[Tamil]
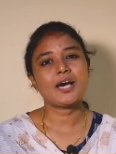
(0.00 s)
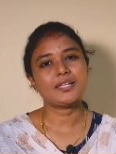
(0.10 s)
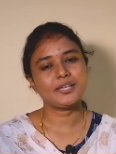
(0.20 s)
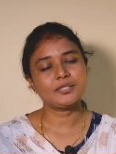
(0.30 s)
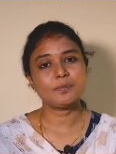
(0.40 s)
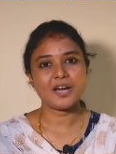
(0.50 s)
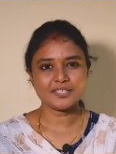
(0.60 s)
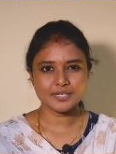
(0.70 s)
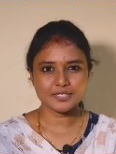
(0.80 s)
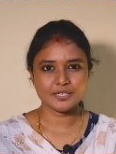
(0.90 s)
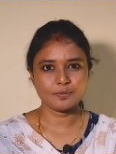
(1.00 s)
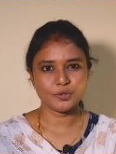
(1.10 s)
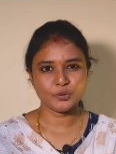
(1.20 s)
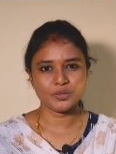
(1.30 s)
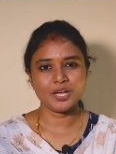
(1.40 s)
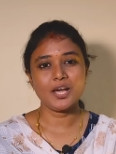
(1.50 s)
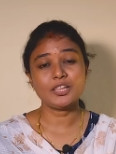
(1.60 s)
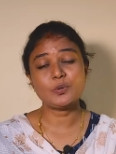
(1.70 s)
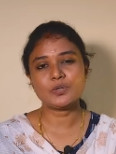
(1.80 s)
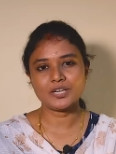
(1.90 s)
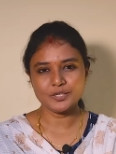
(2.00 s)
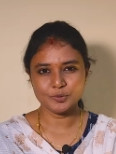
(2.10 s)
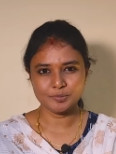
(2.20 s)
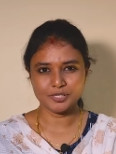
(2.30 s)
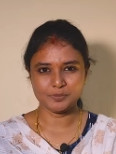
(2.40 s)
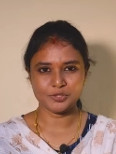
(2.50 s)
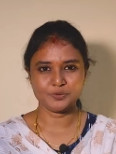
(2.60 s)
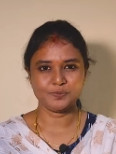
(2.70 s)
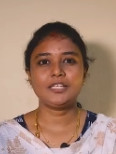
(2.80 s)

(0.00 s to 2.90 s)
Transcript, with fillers: அதில் அது பாஸ் ஆச்சுன்னா மட்டும்தான் அதை உங்களால் யூஸ் பண்ண முடியும்